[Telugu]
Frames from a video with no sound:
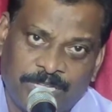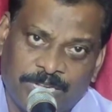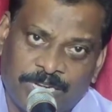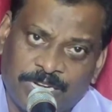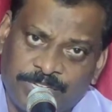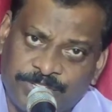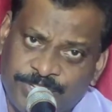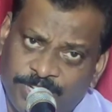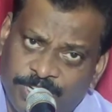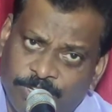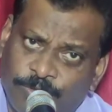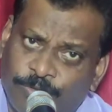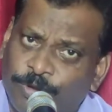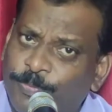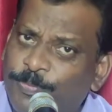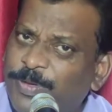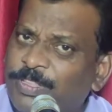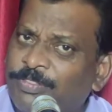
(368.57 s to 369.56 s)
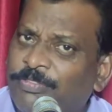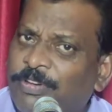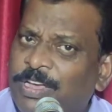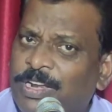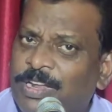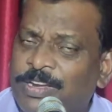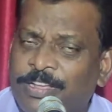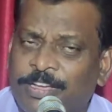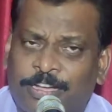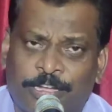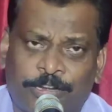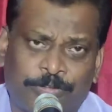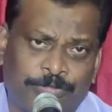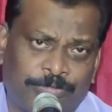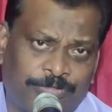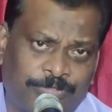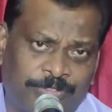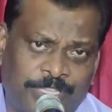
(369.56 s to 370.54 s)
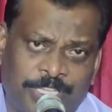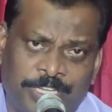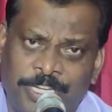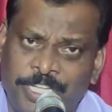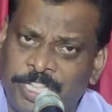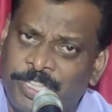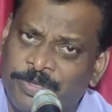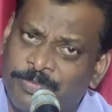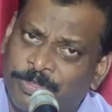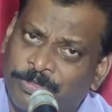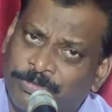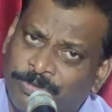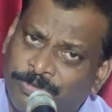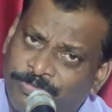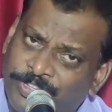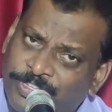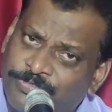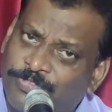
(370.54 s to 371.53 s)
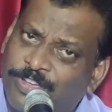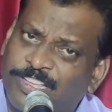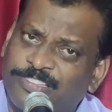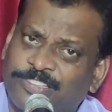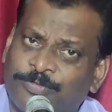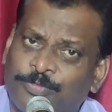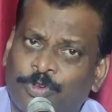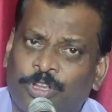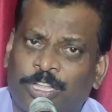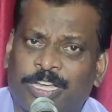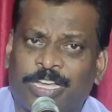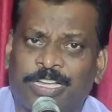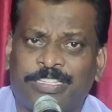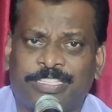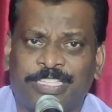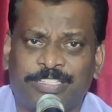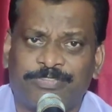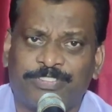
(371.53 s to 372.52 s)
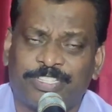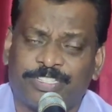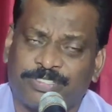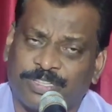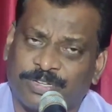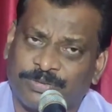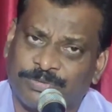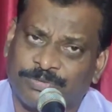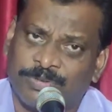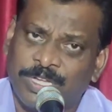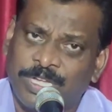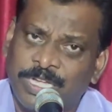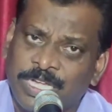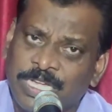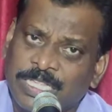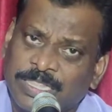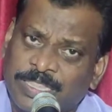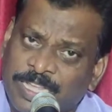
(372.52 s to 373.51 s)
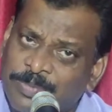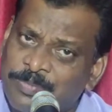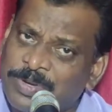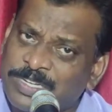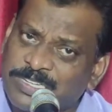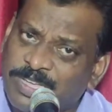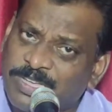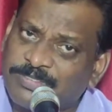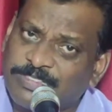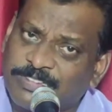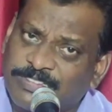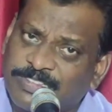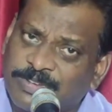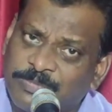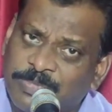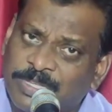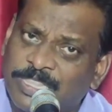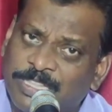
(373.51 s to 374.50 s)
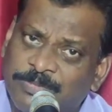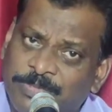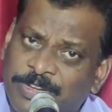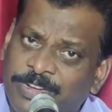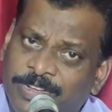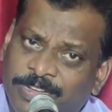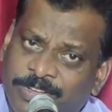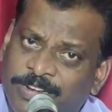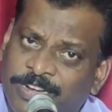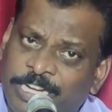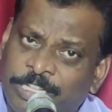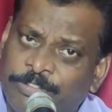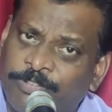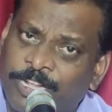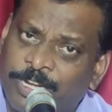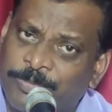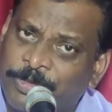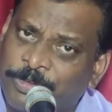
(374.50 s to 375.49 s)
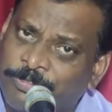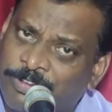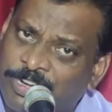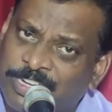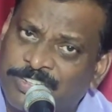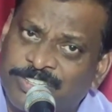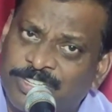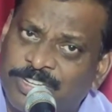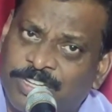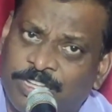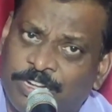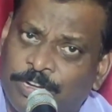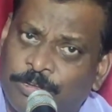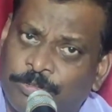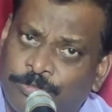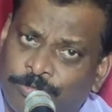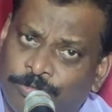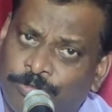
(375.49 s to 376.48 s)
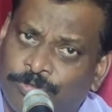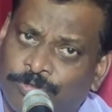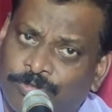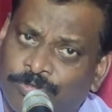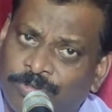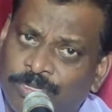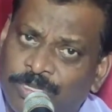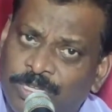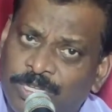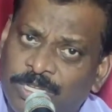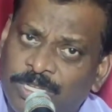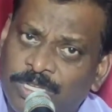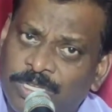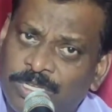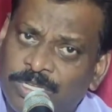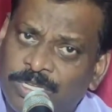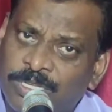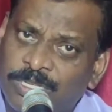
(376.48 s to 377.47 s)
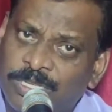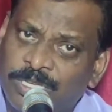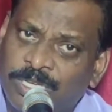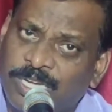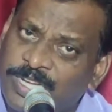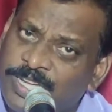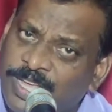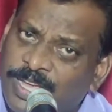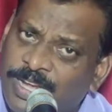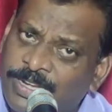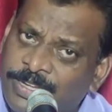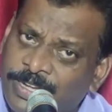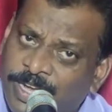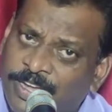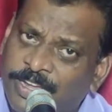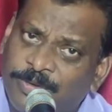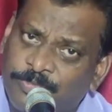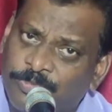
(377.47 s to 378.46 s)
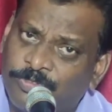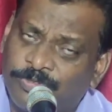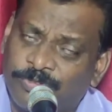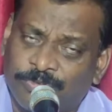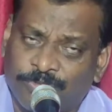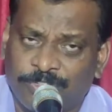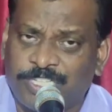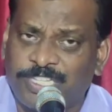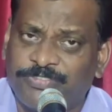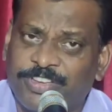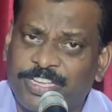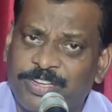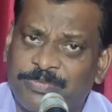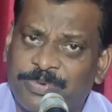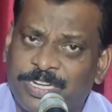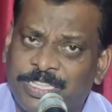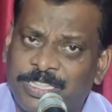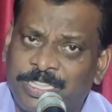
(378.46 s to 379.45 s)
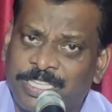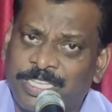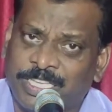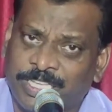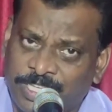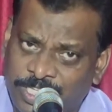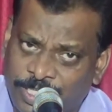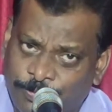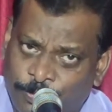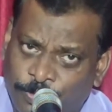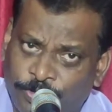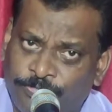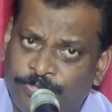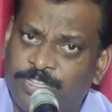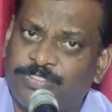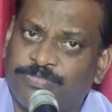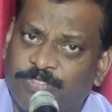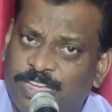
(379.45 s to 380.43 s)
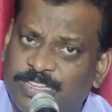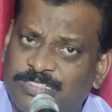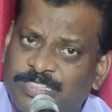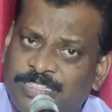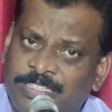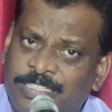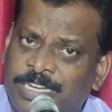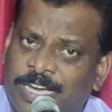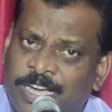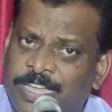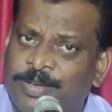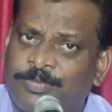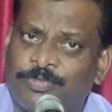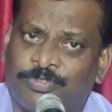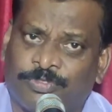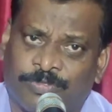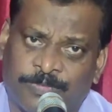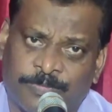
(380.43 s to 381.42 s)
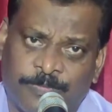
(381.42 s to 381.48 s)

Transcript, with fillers: రక్షణ కృప ద్వారానే కలుగుతుంది నీతిమంతుడు విశ్వాస మూలంగా జీవిస్తాడు ధర్మశాస్త్ర సంబంధమైన క్రియల ద్వారా మీకు రక్షణ కలగదు క్రియా న్యాయము కొట్టివేయబడింది ఇప్పుడు విశ్వాస న్యాయము